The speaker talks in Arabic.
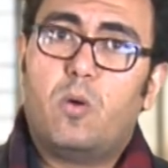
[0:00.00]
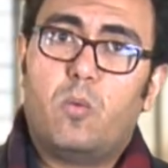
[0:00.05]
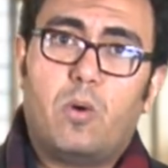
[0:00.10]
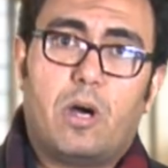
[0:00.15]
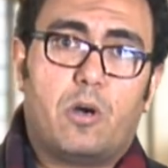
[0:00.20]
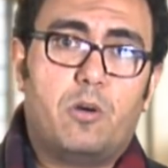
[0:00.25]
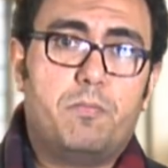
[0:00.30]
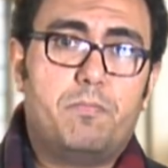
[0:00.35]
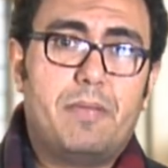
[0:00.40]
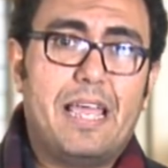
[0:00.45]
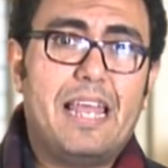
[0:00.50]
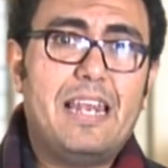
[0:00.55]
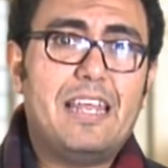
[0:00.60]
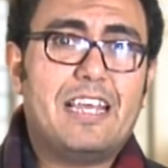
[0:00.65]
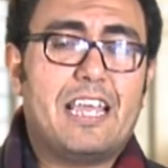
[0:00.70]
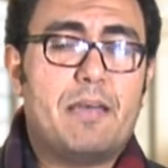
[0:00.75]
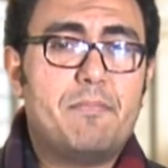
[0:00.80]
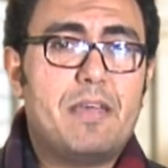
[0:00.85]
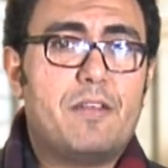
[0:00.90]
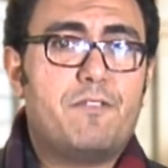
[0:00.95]
واخد بالي
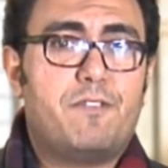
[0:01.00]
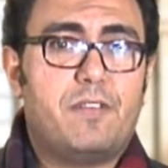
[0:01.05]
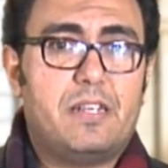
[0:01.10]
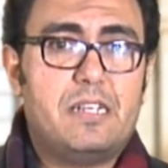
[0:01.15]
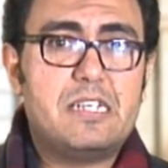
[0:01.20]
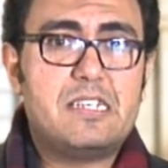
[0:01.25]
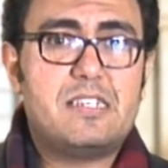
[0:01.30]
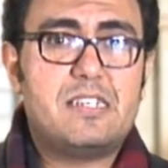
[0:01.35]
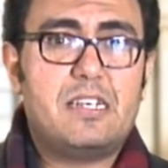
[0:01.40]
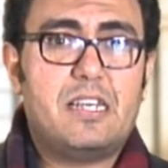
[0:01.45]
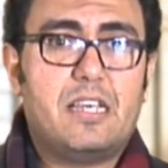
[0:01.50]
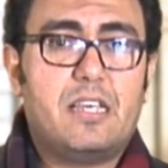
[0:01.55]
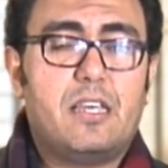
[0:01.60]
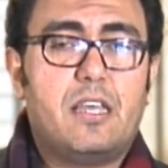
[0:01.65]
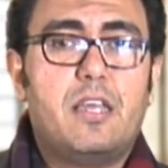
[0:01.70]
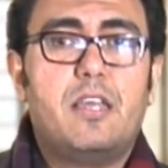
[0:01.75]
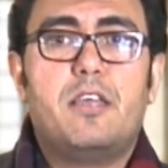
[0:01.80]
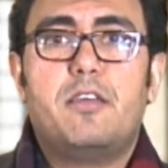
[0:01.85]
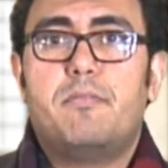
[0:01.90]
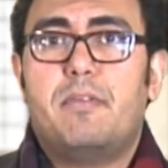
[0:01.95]
كمان في الليسننج
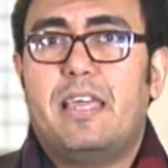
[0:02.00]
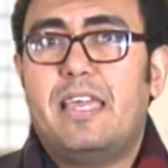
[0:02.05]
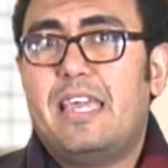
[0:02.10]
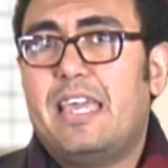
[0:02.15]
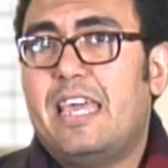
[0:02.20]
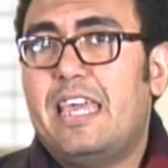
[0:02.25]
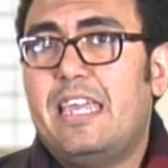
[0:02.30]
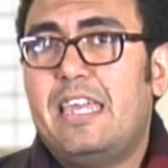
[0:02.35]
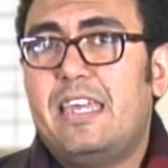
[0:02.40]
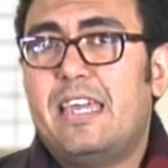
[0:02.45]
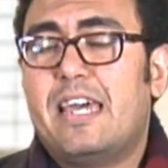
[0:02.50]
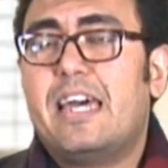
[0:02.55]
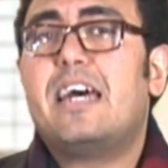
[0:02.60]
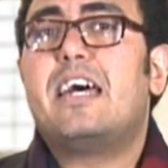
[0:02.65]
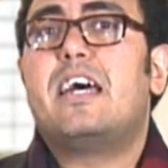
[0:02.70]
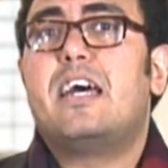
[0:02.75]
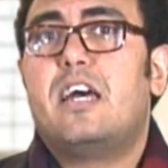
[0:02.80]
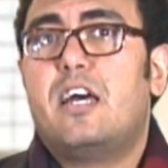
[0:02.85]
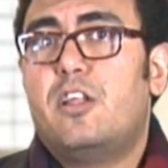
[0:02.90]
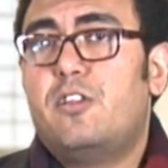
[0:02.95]
ايه
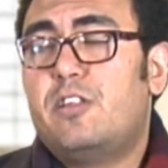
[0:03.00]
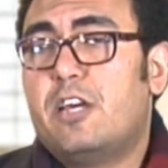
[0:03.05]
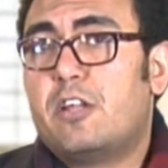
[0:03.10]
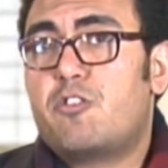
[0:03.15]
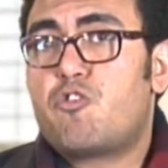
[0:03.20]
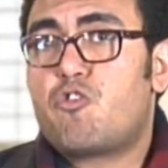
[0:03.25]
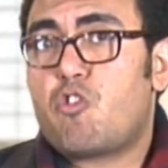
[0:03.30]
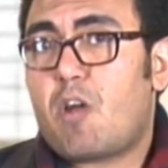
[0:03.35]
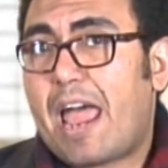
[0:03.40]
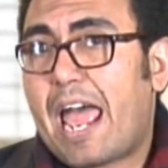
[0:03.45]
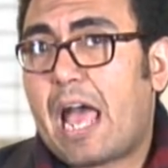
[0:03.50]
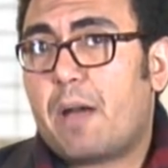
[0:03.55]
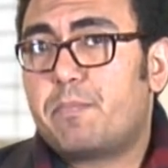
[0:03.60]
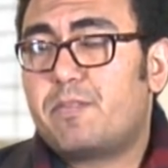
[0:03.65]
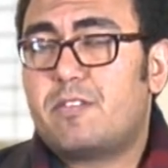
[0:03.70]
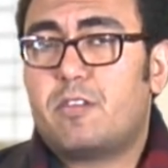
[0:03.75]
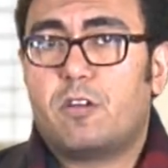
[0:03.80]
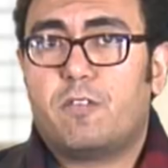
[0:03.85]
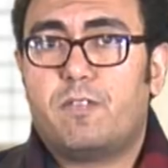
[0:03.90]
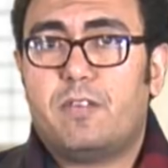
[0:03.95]
هي the
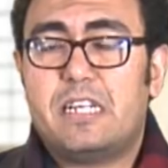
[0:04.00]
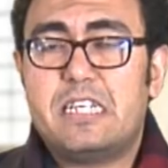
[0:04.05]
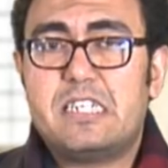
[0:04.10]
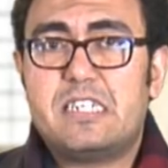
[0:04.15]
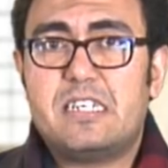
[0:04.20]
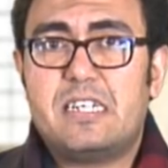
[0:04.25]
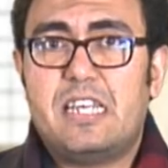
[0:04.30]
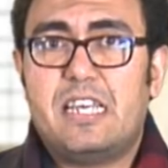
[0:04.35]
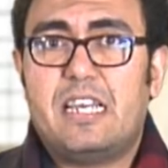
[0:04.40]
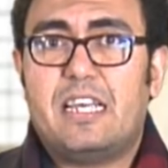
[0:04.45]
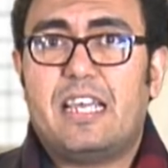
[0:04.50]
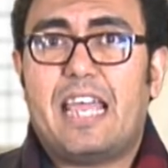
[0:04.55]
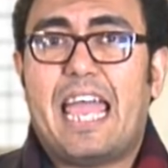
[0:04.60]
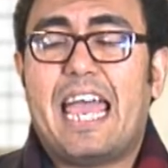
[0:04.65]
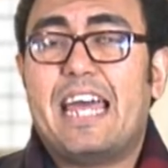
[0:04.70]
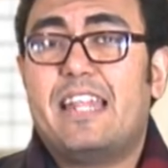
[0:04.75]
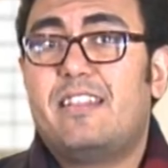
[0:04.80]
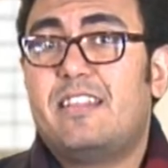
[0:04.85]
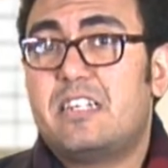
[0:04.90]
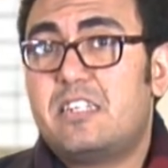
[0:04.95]
traps of listening
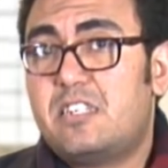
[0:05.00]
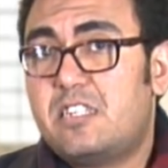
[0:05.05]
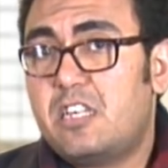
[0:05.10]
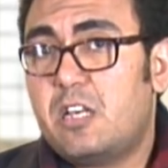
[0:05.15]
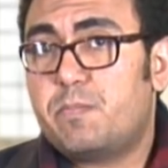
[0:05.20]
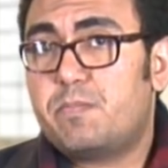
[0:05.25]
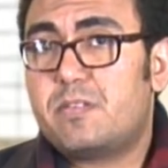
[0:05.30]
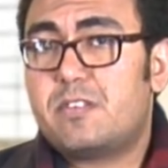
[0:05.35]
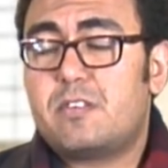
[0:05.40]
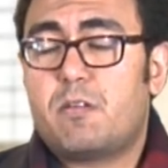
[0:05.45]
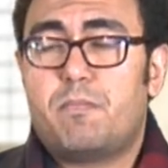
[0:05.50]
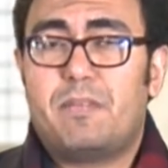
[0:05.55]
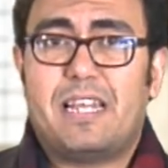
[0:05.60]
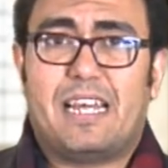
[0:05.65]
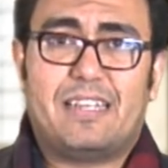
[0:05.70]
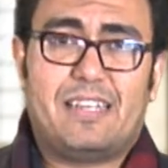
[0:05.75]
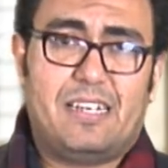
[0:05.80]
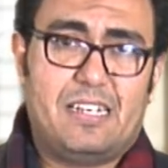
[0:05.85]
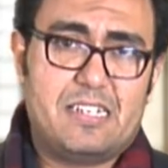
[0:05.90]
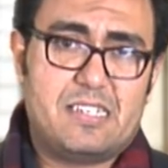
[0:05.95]
and the tips
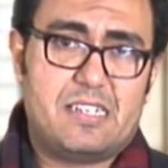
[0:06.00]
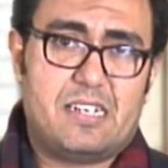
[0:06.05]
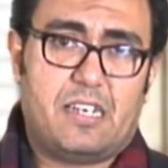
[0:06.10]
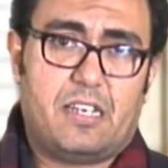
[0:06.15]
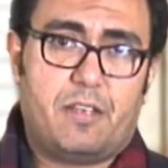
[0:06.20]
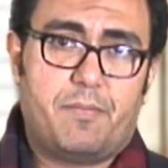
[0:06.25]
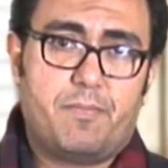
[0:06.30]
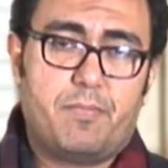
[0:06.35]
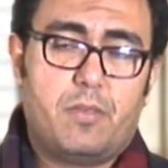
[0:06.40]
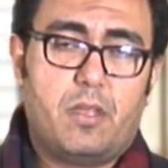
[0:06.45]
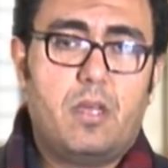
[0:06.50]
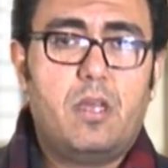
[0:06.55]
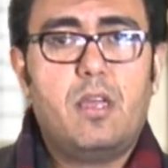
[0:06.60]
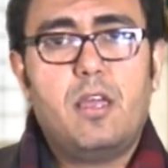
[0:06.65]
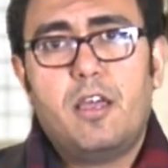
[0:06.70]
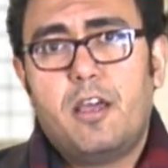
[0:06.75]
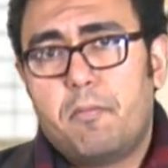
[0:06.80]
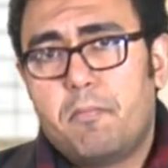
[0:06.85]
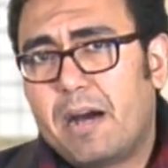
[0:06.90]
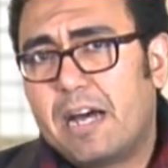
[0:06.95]
بتاعت الليسننج
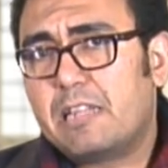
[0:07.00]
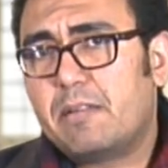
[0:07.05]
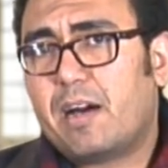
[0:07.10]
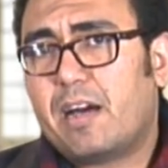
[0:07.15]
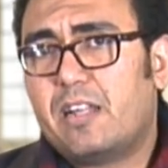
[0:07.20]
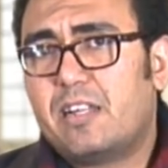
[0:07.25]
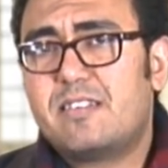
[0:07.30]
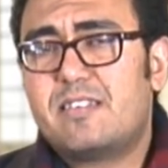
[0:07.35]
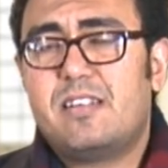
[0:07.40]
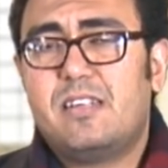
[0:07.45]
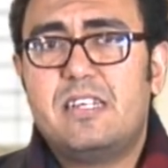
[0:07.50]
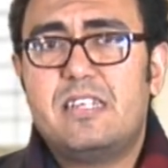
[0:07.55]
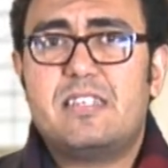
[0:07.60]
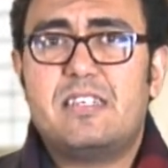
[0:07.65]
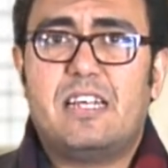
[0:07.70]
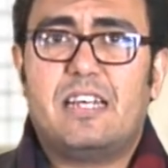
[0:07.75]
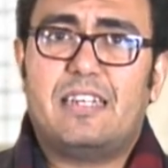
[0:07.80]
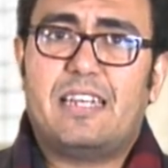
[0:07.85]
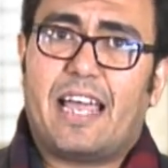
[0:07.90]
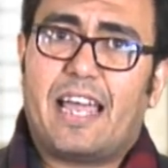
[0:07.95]
بعد ما خلصت
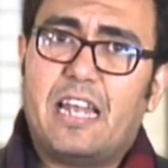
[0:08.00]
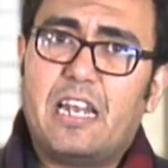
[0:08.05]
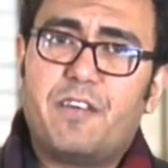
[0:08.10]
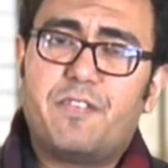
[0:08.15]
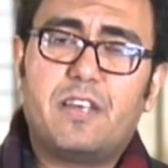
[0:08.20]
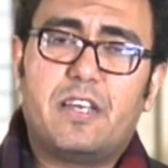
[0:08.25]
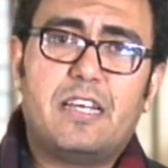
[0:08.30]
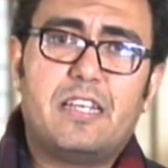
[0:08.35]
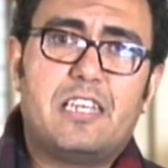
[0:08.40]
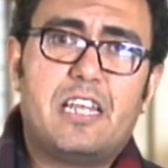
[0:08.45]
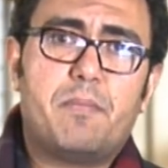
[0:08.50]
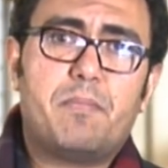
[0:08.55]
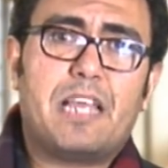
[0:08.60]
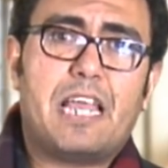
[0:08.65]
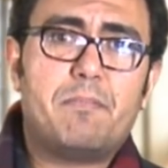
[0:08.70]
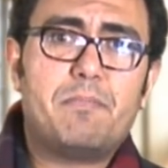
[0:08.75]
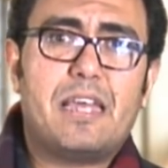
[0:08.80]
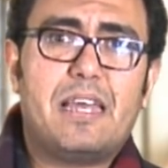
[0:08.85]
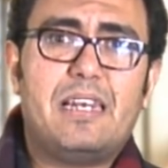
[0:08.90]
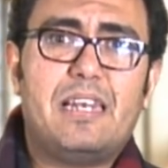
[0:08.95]
الليسننج دخلنا في الكتاب
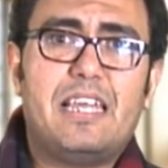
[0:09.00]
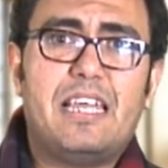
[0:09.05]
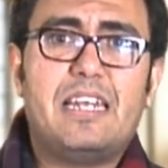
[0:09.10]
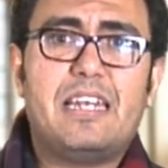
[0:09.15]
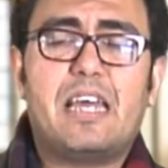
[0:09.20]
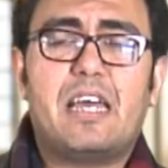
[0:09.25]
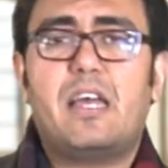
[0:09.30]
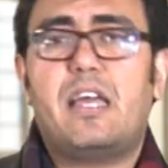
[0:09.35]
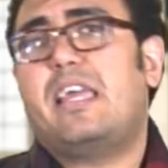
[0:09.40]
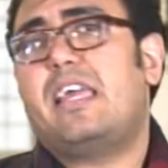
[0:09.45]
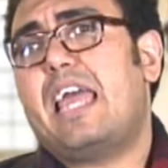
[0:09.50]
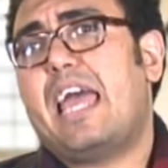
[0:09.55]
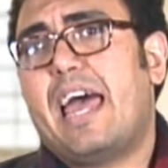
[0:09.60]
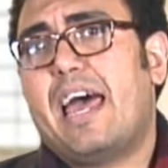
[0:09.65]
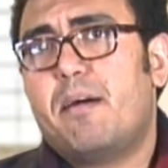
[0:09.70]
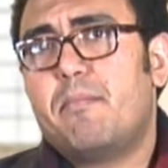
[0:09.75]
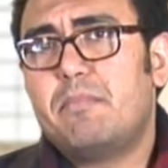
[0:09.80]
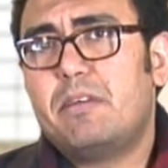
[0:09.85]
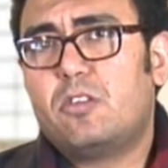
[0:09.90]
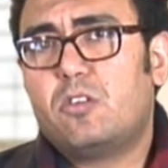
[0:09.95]
كمان لقينا ايه
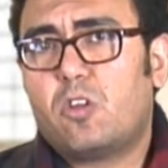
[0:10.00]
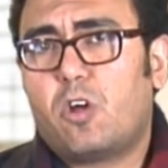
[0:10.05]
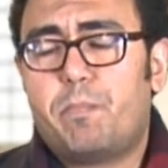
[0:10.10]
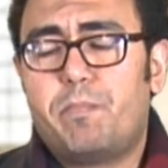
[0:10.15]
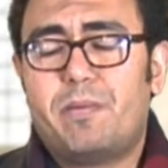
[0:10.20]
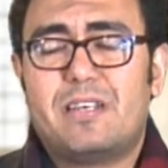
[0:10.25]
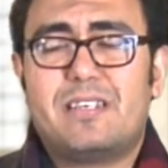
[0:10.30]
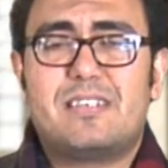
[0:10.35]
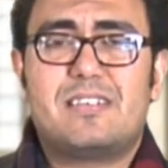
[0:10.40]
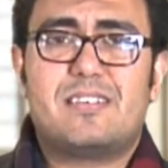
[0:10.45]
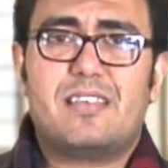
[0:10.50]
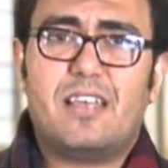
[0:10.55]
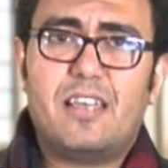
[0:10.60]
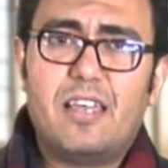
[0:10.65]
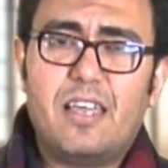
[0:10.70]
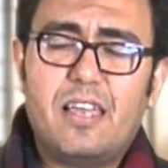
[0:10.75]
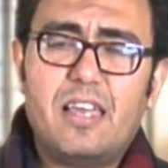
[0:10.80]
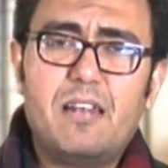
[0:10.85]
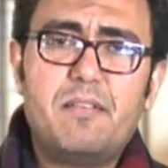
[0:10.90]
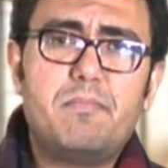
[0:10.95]
اهم التوبكس
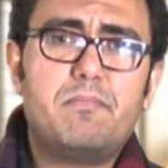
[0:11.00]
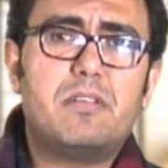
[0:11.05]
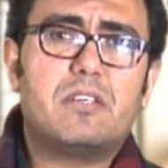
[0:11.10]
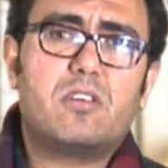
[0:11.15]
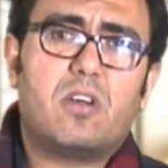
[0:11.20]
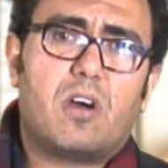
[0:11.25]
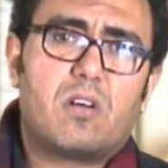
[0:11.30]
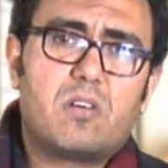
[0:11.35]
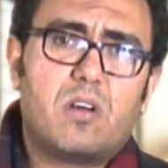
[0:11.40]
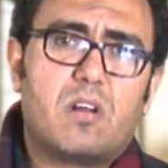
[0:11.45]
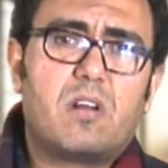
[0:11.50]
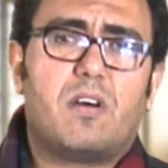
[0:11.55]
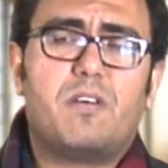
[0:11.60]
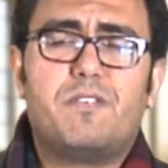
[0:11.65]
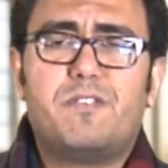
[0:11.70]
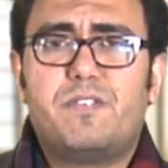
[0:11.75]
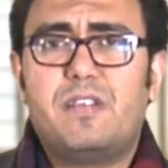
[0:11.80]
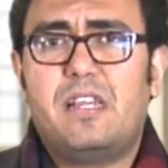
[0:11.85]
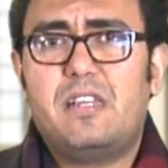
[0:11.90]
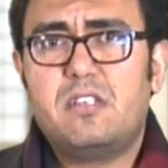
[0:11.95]
المتكرره
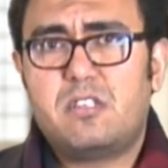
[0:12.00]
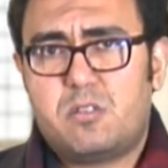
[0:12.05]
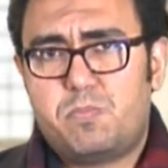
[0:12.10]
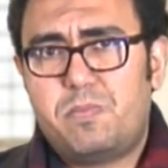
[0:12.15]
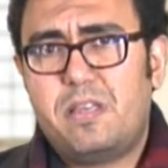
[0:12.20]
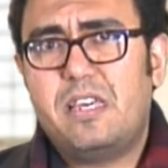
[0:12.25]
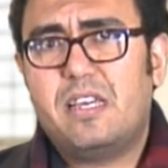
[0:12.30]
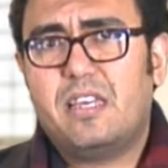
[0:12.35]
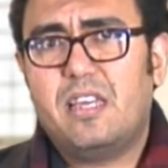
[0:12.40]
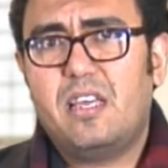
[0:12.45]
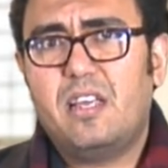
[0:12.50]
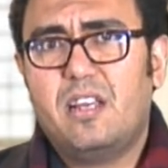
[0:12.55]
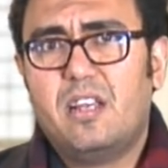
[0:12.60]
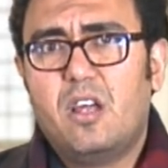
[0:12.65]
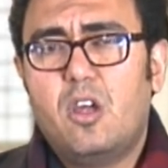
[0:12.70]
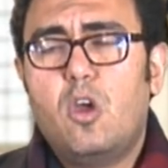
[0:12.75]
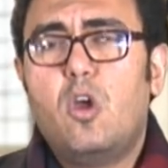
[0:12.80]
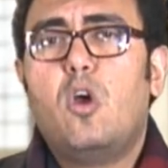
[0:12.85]
في السبيكنج